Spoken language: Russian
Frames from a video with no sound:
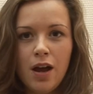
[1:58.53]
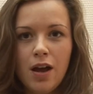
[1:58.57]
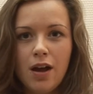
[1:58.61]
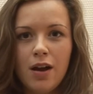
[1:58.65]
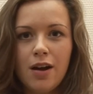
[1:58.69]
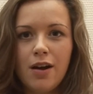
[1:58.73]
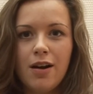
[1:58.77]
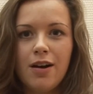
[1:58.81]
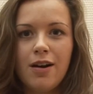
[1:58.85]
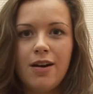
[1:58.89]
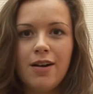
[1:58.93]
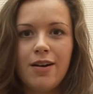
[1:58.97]

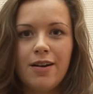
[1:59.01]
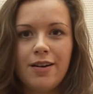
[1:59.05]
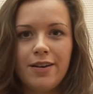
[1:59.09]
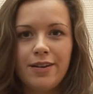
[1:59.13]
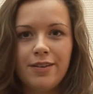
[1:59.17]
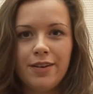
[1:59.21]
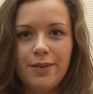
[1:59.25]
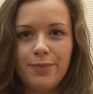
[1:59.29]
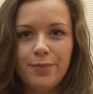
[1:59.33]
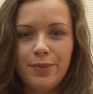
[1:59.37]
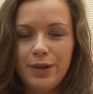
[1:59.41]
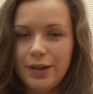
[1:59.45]
э,
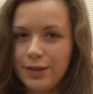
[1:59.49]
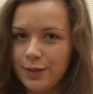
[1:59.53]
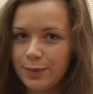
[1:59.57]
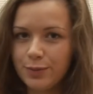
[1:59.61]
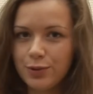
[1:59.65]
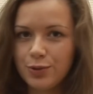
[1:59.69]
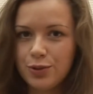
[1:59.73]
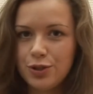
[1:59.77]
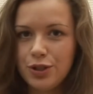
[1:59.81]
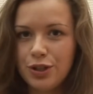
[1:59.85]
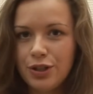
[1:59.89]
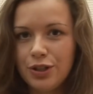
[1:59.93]
при этом
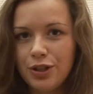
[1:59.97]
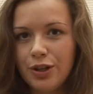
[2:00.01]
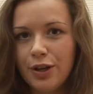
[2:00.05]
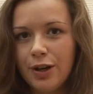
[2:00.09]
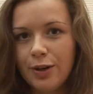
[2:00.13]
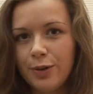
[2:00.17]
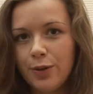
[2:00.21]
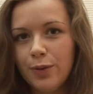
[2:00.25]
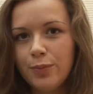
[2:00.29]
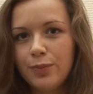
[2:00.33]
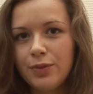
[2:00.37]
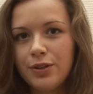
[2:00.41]
изучение
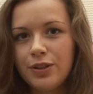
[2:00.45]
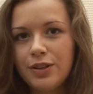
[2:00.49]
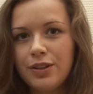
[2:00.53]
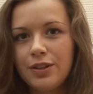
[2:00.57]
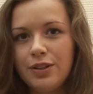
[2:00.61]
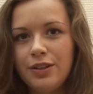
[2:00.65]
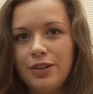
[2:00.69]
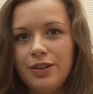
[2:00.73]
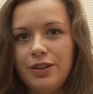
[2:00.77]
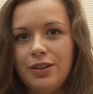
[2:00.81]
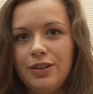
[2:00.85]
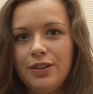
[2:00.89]
экономики
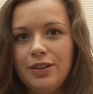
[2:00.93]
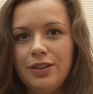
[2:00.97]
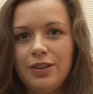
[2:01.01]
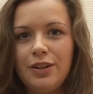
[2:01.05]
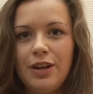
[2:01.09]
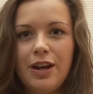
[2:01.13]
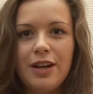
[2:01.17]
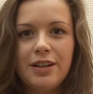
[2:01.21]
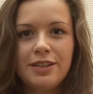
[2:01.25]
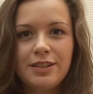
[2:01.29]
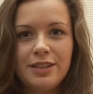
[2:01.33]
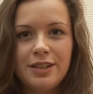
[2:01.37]
и
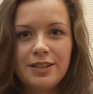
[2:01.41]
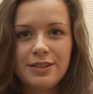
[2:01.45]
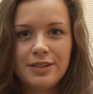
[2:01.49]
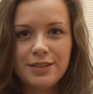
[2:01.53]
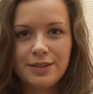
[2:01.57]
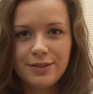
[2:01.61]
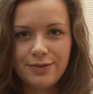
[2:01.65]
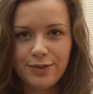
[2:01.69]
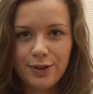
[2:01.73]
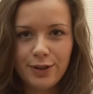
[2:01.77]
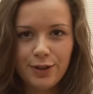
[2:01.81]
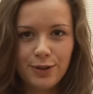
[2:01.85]
реализация
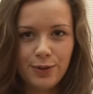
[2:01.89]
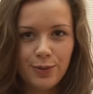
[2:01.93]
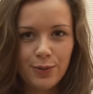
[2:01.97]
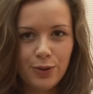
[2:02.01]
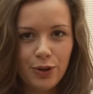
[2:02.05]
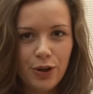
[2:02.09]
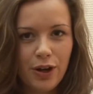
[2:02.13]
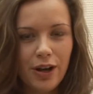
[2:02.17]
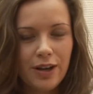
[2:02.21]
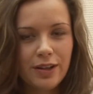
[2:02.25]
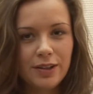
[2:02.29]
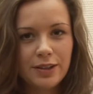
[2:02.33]
своих
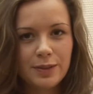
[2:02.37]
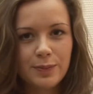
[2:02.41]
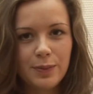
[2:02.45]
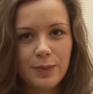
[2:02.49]
уникальных